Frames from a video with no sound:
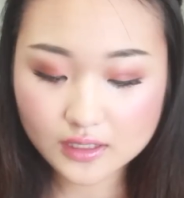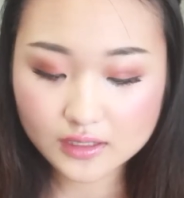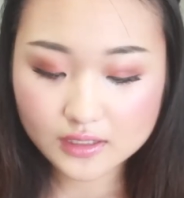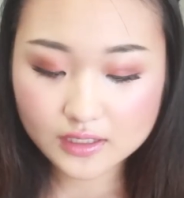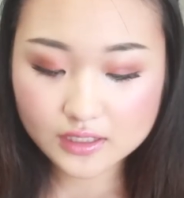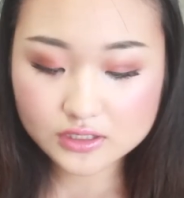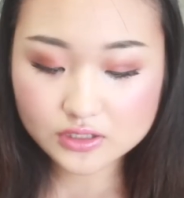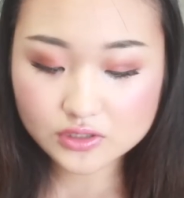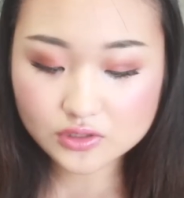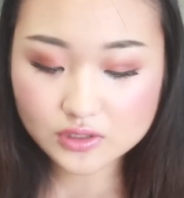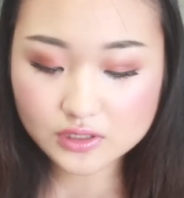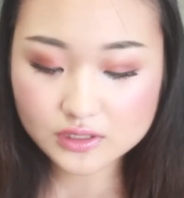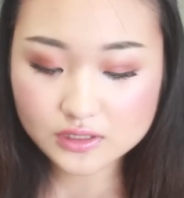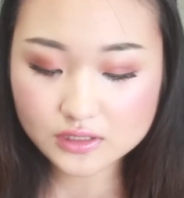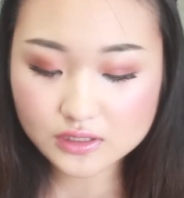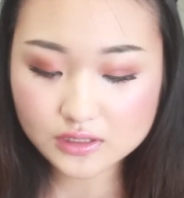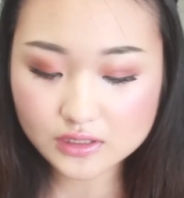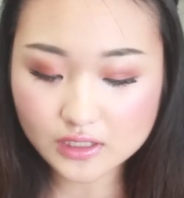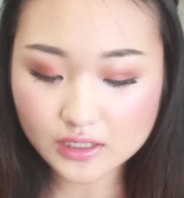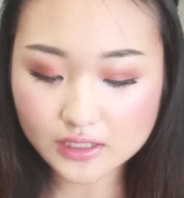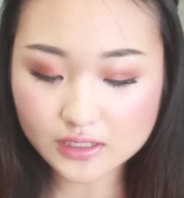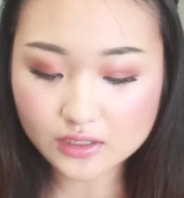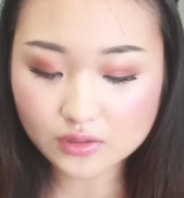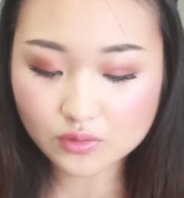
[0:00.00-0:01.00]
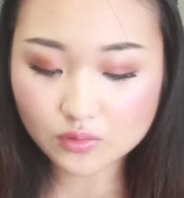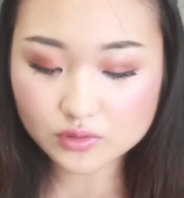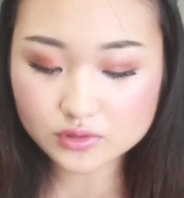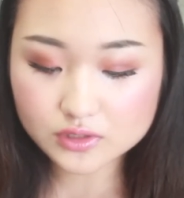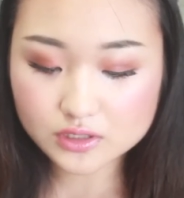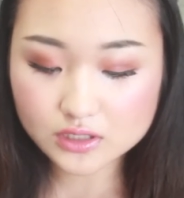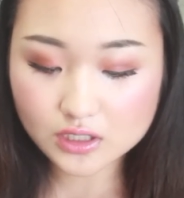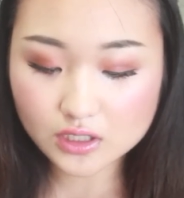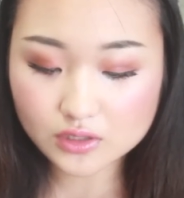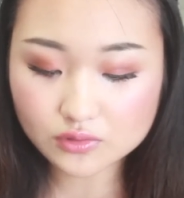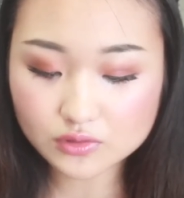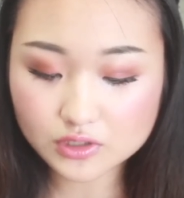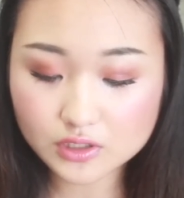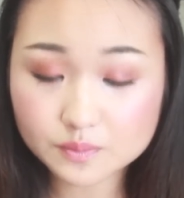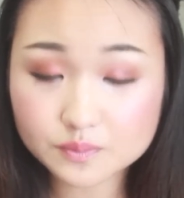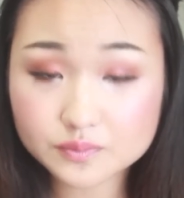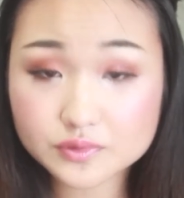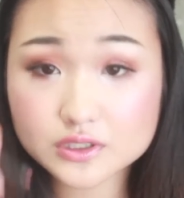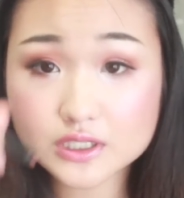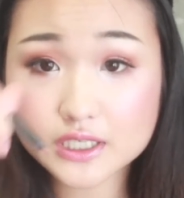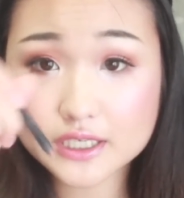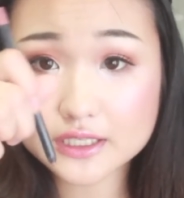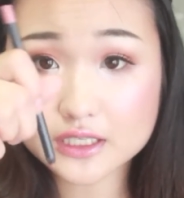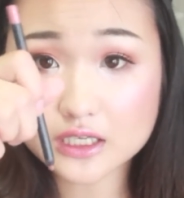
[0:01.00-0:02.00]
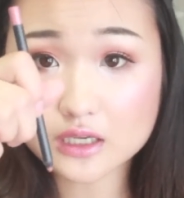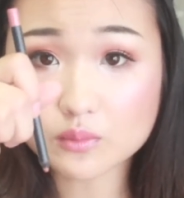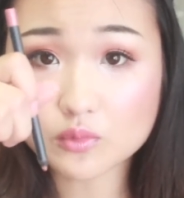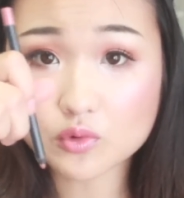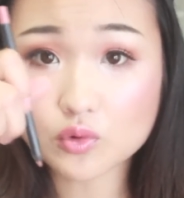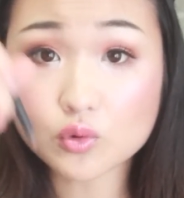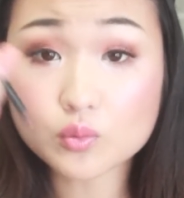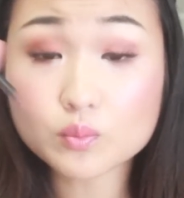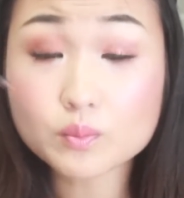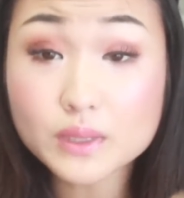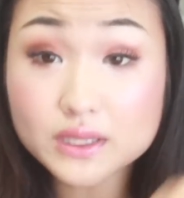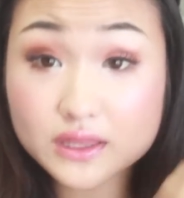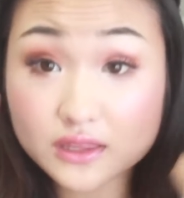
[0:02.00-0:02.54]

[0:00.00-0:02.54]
一緒についてきたこちらのリップライナーも